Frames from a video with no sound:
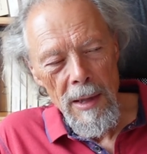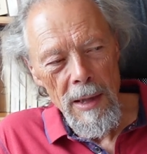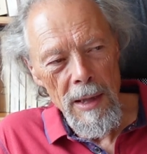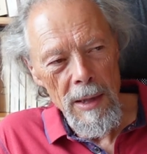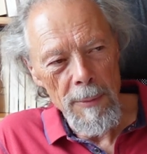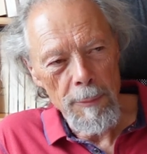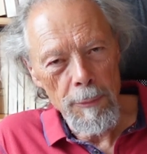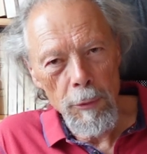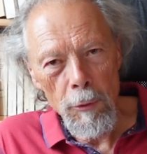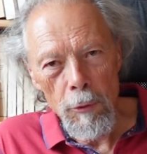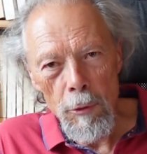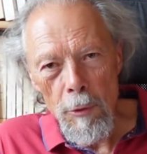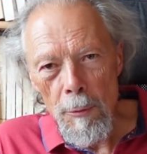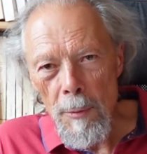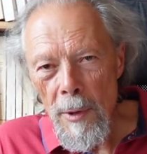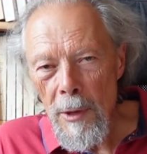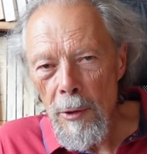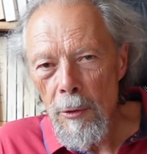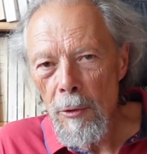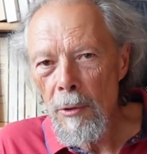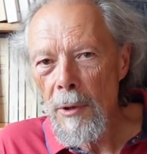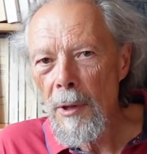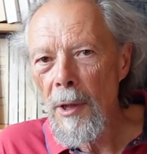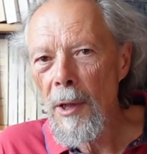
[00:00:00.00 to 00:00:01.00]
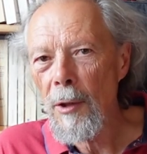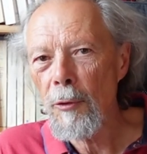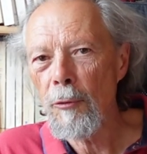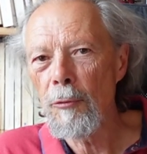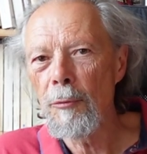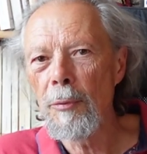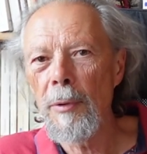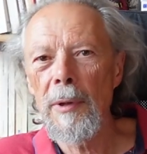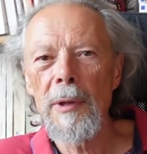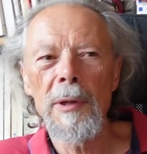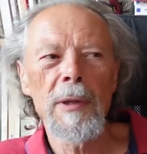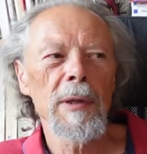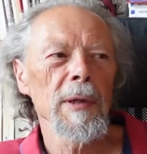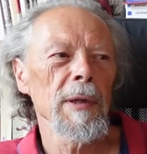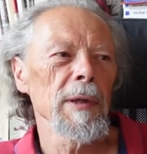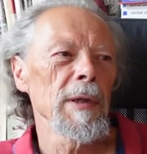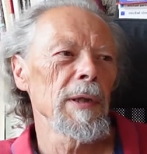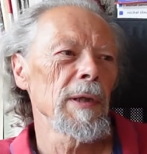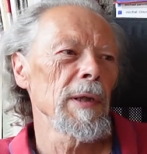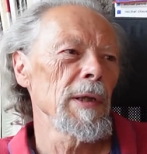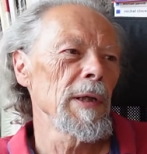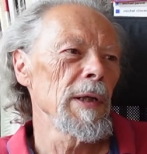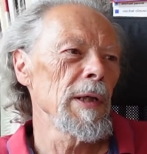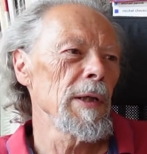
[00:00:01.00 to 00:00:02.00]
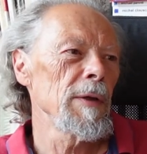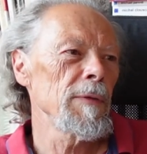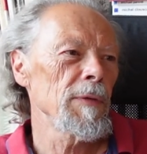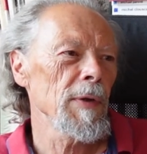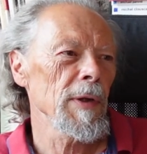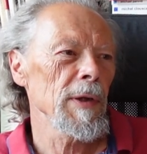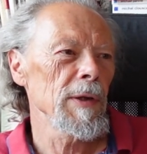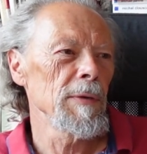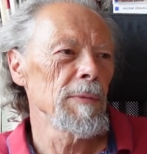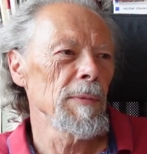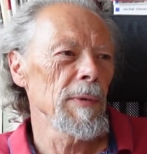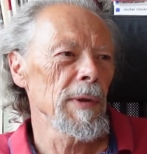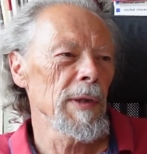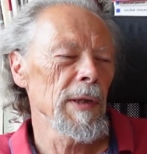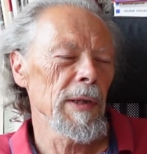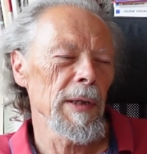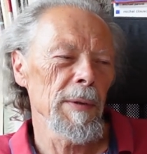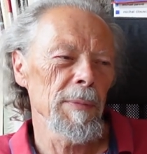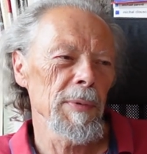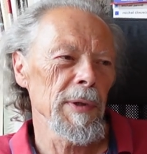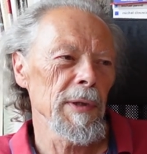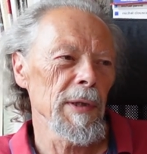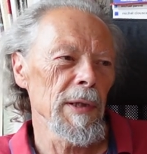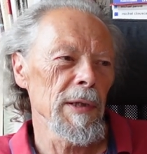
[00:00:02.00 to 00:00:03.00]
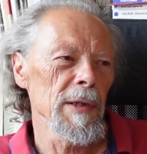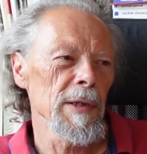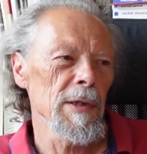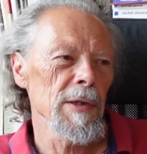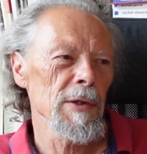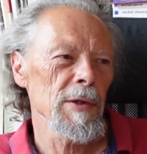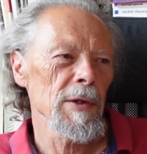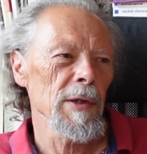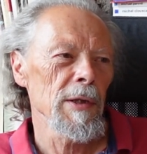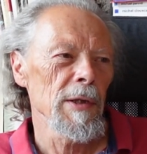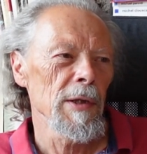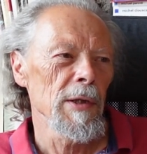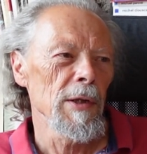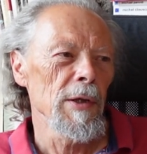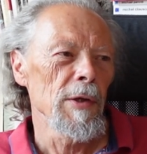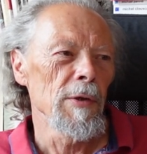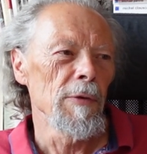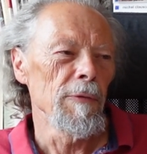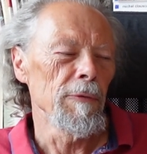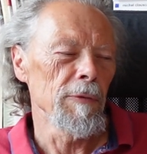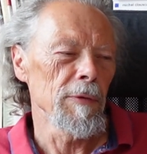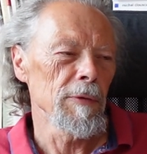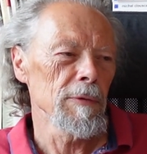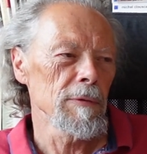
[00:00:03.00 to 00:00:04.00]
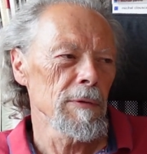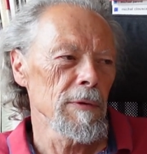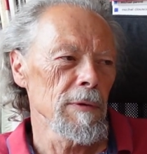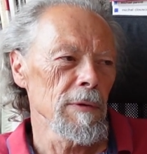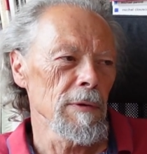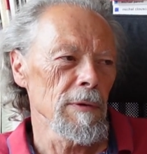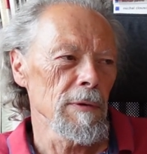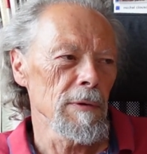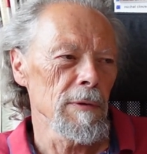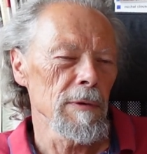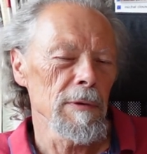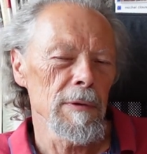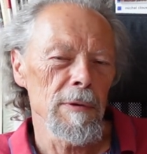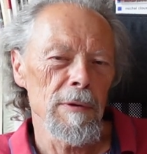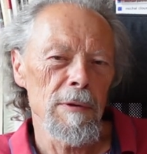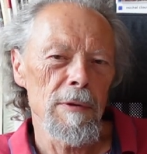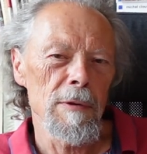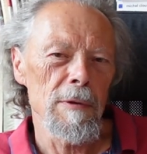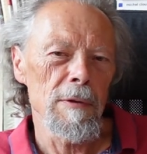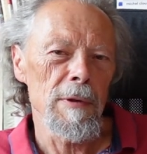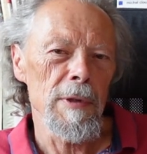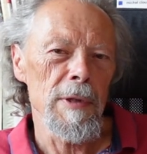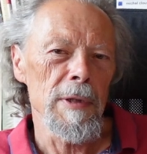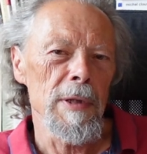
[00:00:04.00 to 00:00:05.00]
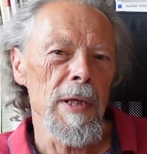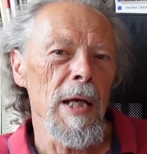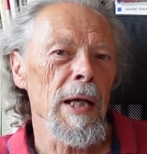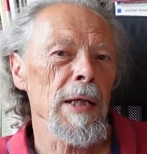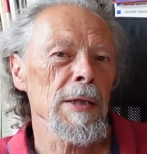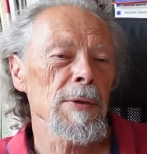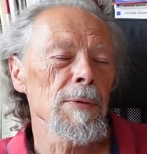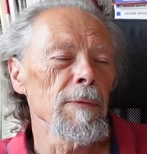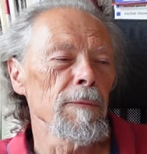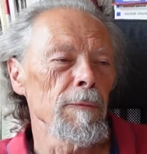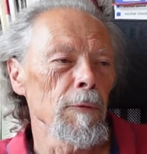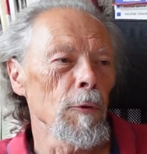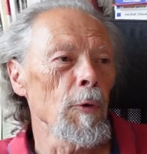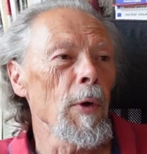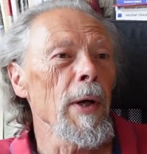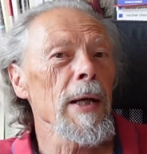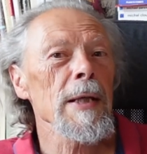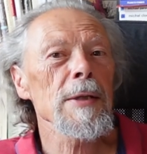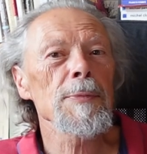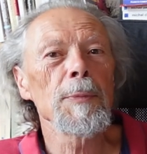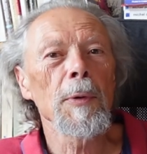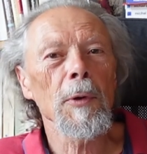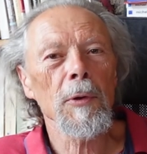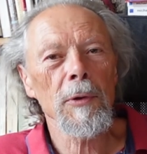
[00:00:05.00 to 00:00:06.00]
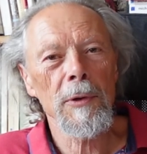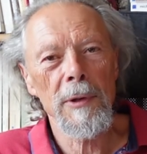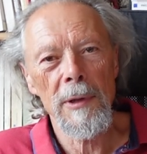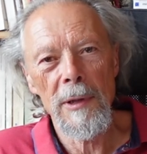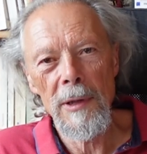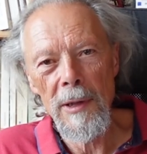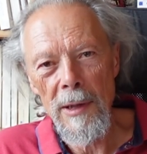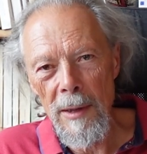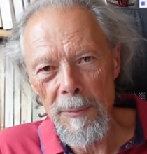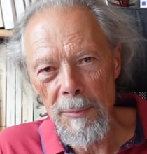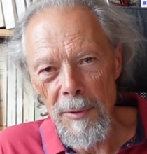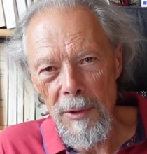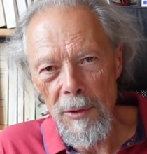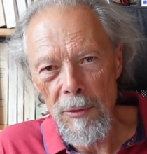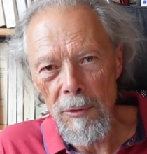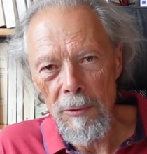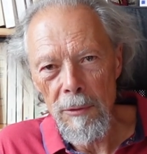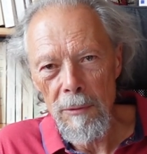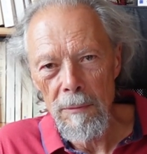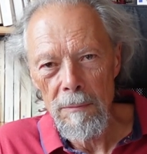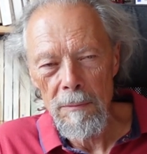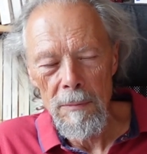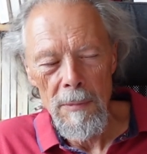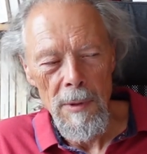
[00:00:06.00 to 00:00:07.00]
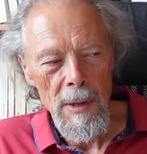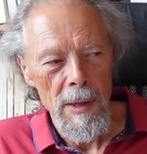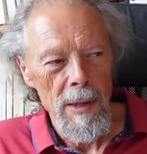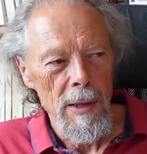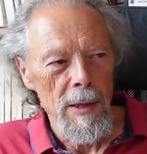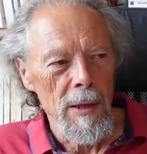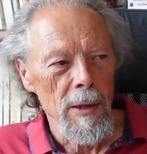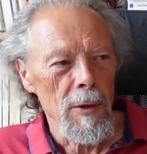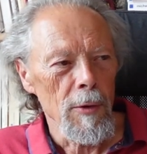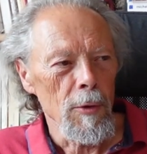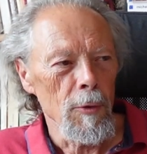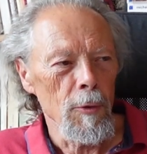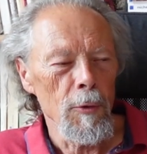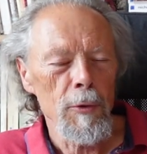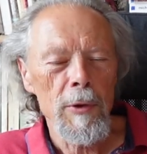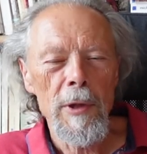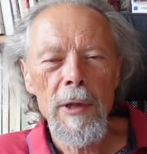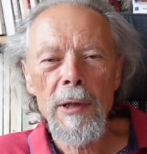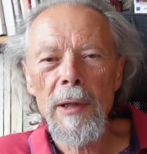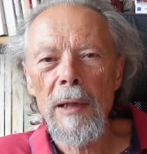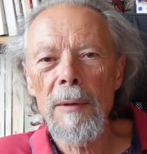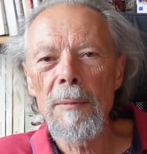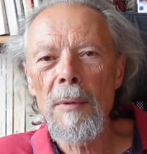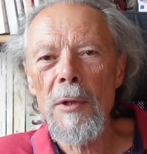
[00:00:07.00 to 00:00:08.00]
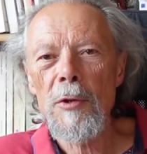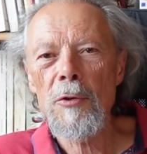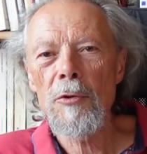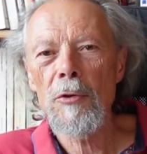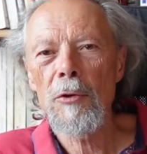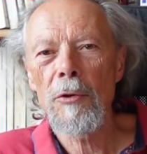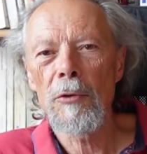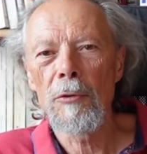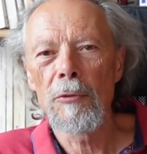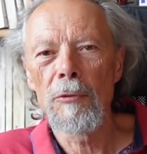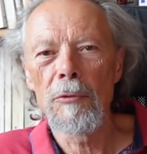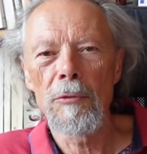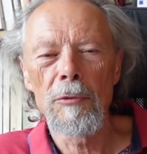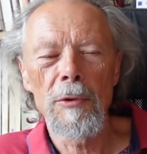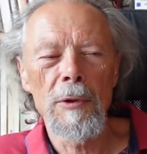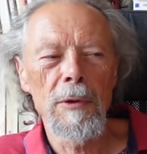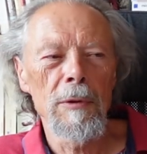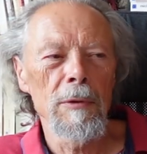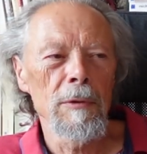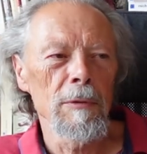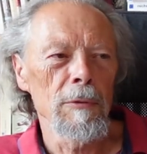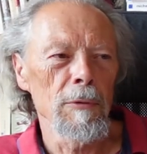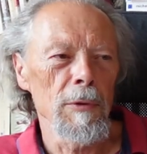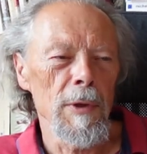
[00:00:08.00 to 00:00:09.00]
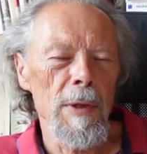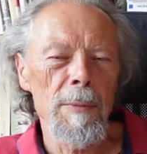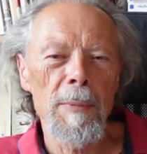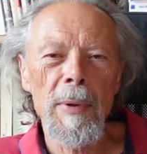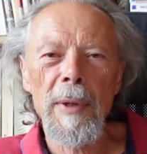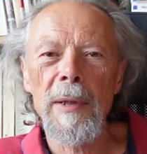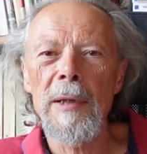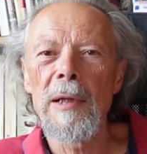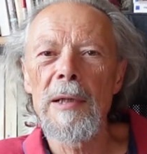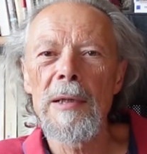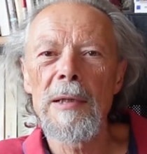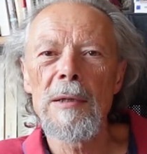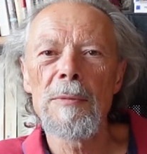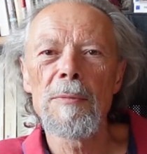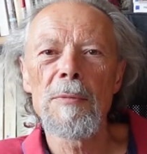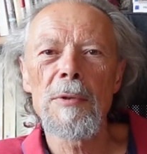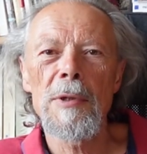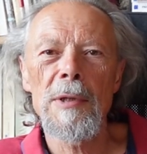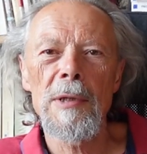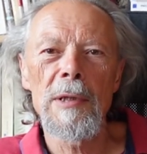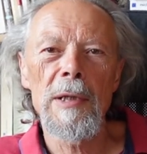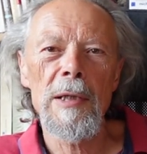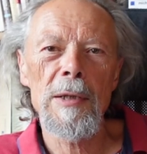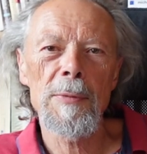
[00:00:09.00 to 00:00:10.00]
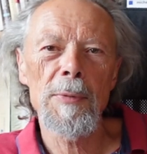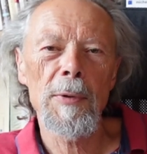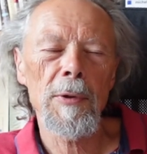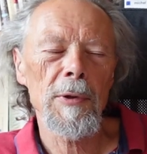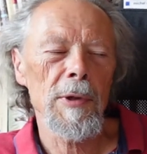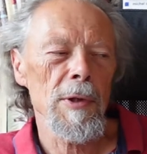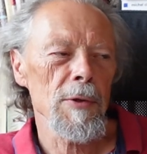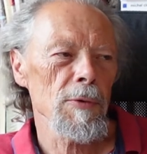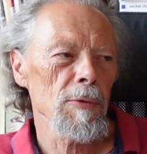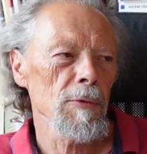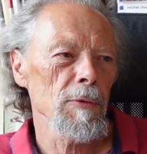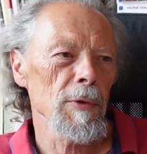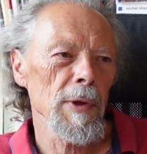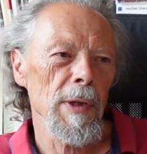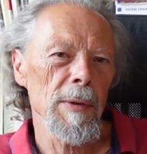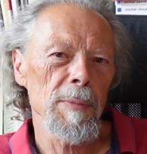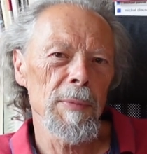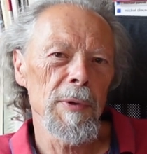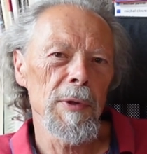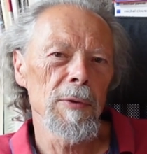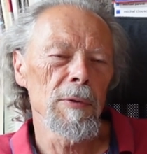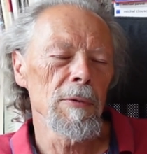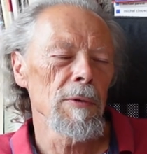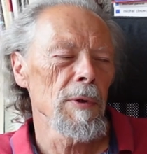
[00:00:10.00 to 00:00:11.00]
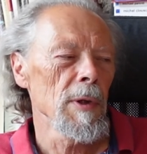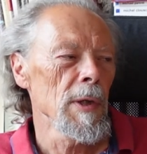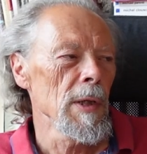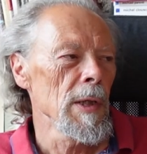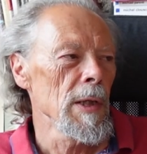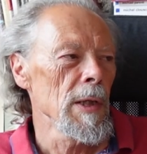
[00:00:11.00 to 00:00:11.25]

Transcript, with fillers: Et pour le maintenir à tout prix, effectivement, les capitalistes vont, euh, vont exporter les capitaux. L'un des traits majeurs du, de l'impérialisme, c'est l'exportation de capitaux.